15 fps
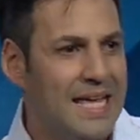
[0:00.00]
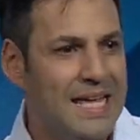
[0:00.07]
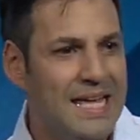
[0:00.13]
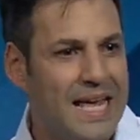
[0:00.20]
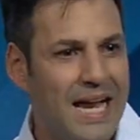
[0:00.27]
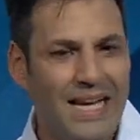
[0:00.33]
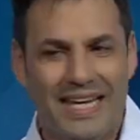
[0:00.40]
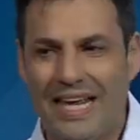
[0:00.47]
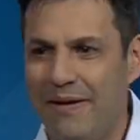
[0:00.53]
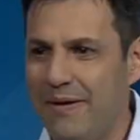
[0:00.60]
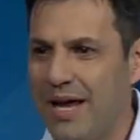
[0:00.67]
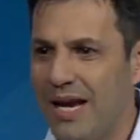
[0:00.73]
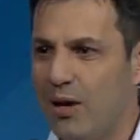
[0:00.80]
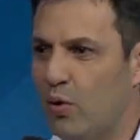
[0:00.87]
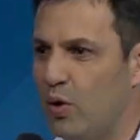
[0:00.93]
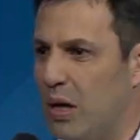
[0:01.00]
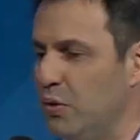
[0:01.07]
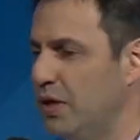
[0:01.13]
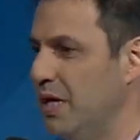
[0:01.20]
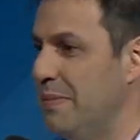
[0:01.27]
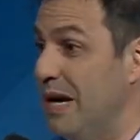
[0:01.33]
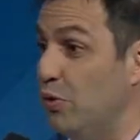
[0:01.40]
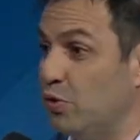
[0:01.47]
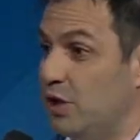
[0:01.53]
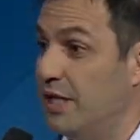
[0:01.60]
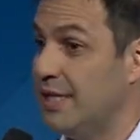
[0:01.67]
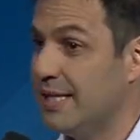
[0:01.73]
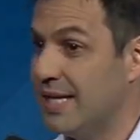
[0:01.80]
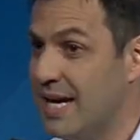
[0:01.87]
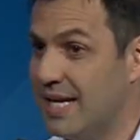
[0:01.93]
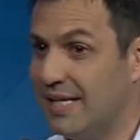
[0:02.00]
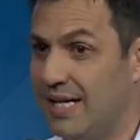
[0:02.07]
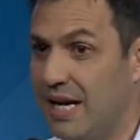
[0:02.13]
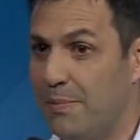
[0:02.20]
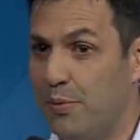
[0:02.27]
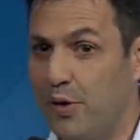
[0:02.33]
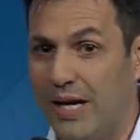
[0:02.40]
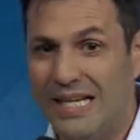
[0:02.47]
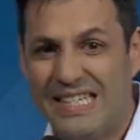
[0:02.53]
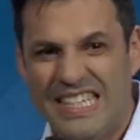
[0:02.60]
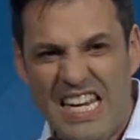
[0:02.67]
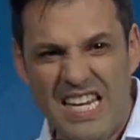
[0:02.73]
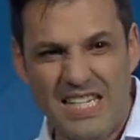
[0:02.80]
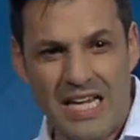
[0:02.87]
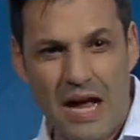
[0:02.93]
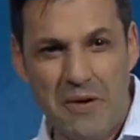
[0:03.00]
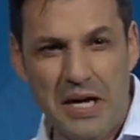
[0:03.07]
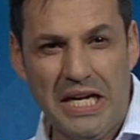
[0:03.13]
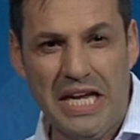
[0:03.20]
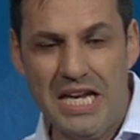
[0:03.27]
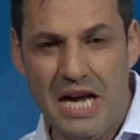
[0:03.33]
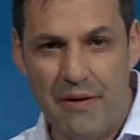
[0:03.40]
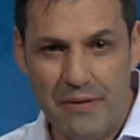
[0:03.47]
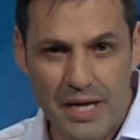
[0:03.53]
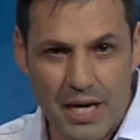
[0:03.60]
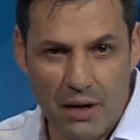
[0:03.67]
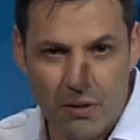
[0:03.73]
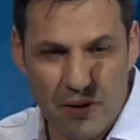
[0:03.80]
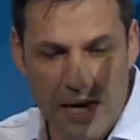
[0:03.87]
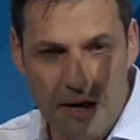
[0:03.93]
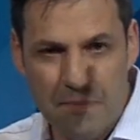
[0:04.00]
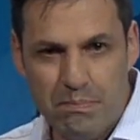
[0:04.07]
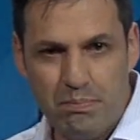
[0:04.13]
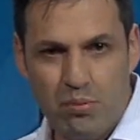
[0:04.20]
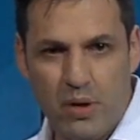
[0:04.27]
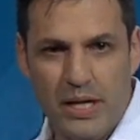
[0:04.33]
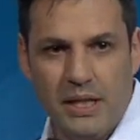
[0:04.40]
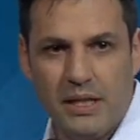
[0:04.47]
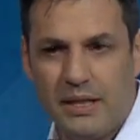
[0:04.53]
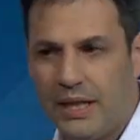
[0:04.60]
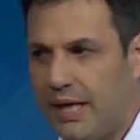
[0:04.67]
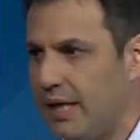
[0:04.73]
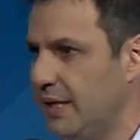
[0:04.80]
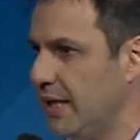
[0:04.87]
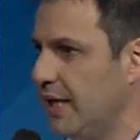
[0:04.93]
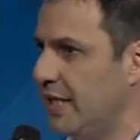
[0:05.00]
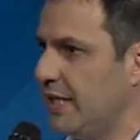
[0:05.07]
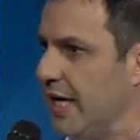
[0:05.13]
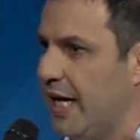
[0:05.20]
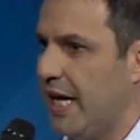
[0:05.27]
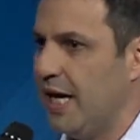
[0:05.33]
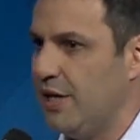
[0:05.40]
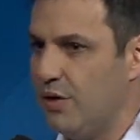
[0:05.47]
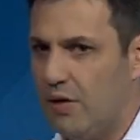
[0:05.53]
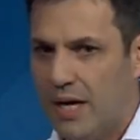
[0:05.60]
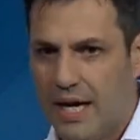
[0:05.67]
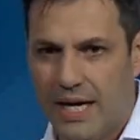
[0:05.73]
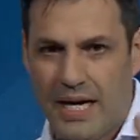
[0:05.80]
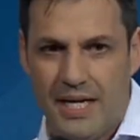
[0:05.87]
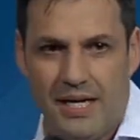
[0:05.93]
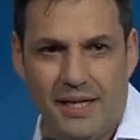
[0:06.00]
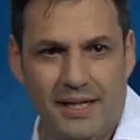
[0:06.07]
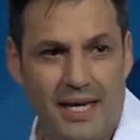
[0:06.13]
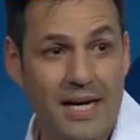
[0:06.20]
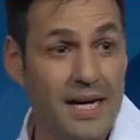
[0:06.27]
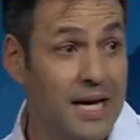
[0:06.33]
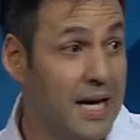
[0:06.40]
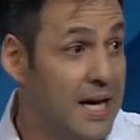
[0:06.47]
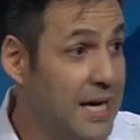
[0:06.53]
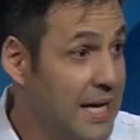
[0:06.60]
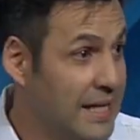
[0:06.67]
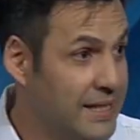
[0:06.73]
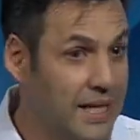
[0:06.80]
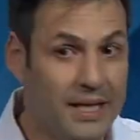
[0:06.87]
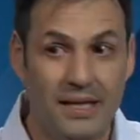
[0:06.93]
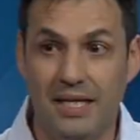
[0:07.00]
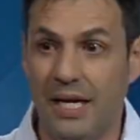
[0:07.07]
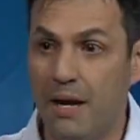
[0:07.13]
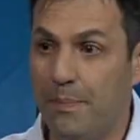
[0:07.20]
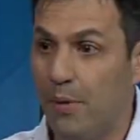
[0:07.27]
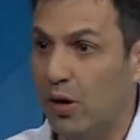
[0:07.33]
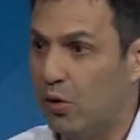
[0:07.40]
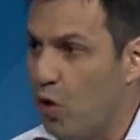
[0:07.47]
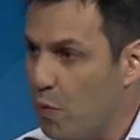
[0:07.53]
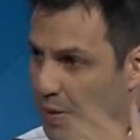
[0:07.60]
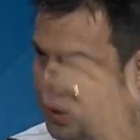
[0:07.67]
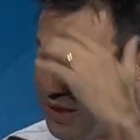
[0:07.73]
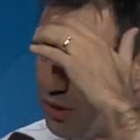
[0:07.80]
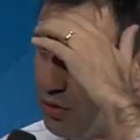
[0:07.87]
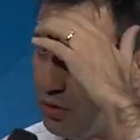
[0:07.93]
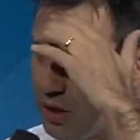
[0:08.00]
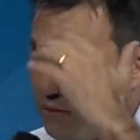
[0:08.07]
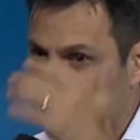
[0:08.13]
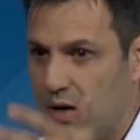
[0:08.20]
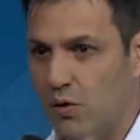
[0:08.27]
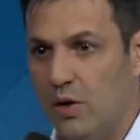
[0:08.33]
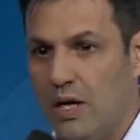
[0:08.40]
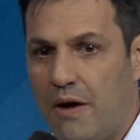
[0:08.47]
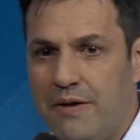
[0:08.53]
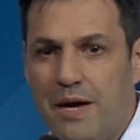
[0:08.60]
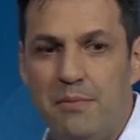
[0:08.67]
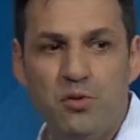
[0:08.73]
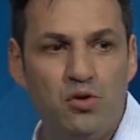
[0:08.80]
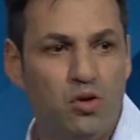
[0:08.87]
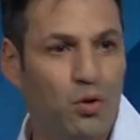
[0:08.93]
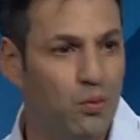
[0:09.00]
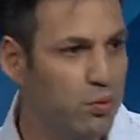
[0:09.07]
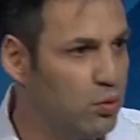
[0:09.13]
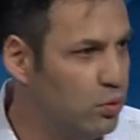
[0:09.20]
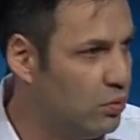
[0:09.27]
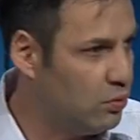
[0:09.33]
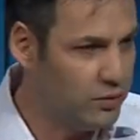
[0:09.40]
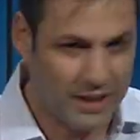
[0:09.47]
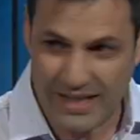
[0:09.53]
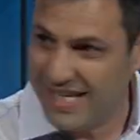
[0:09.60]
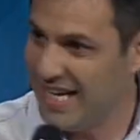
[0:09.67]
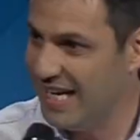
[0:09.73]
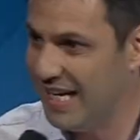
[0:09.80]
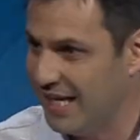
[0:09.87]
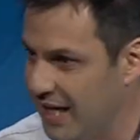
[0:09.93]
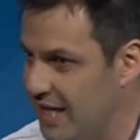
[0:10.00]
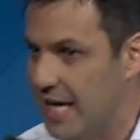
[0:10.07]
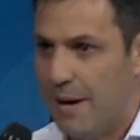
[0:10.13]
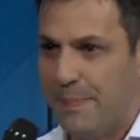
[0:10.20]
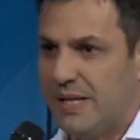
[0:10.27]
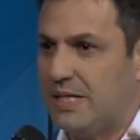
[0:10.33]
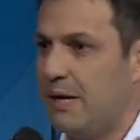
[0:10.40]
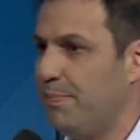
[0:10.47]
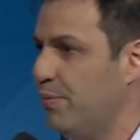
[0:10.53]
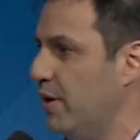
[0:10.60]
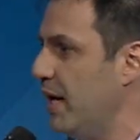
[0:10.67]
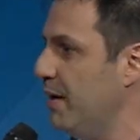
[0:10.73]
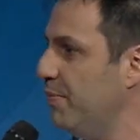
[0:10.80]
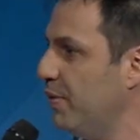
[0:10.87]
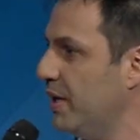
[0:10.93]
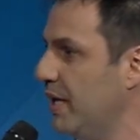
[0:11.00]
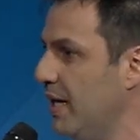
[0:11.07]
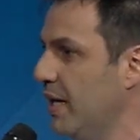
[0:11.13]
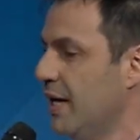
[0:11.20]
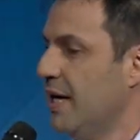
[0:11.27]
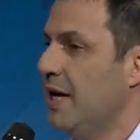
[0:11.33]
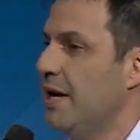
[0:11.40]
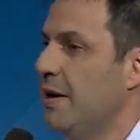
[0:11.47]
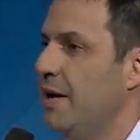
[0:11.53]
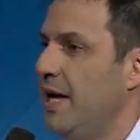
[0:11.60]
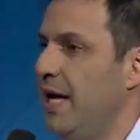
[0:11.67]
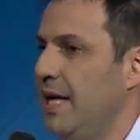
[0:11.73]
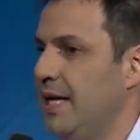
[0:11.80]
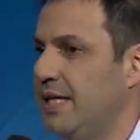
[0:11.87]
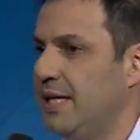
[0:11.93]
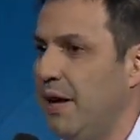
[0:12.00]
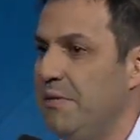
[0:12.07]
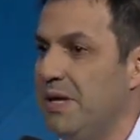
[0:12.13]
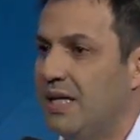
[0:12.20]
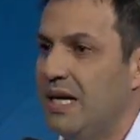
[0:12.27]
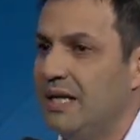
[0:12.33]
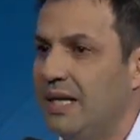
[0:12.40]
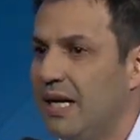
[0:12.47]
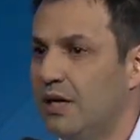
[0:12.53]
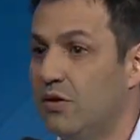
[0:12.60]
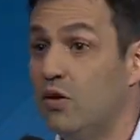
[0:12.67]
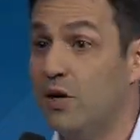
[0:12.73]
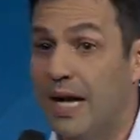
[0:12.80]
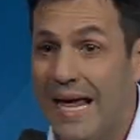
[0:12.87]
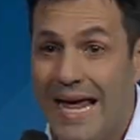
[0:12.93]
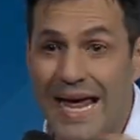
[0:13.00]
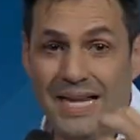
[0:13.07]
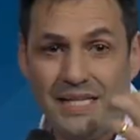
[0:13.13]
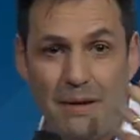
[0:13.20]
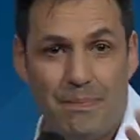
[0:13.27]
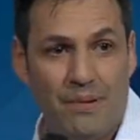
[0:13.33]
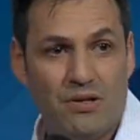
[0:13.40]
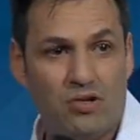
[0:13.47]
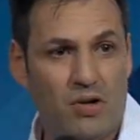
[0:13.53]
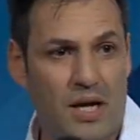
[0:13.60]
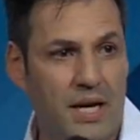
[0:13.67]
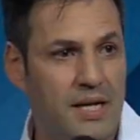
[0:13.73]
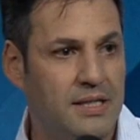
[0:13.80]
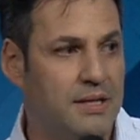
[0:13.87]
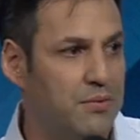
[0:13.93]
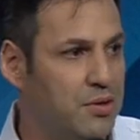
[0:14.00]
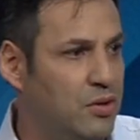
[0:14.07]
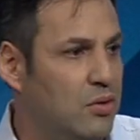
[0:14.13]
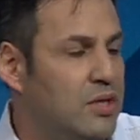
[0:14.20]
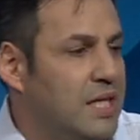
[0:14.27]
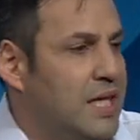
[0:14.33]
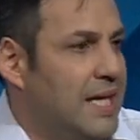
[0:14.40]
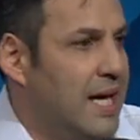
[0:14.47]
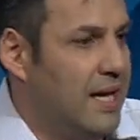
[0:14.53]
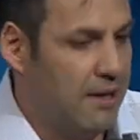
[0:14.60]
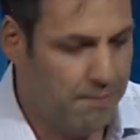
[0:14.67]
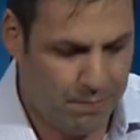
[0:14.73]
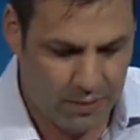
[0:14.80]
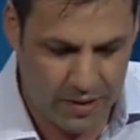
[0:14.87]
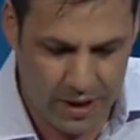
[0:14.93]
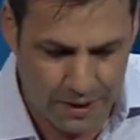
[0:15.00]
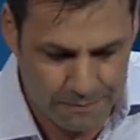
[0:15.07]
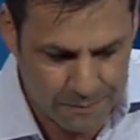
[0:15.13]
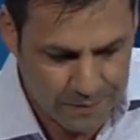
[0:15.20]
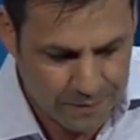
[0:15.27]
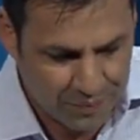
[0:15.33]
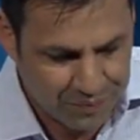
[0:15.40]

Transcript: y el que viene con la última noticia es el que tiene poder. Sí sabe que ya abrieron el puente ese que se cayó la carretera y es el que tiene el poder. ¿Cómo así? Yo no sabía, no había mucho bruto. Usted tiene que ya pasar por ahí porque eh, se evita el trancón. Esa persona en ese momento tiene el poder.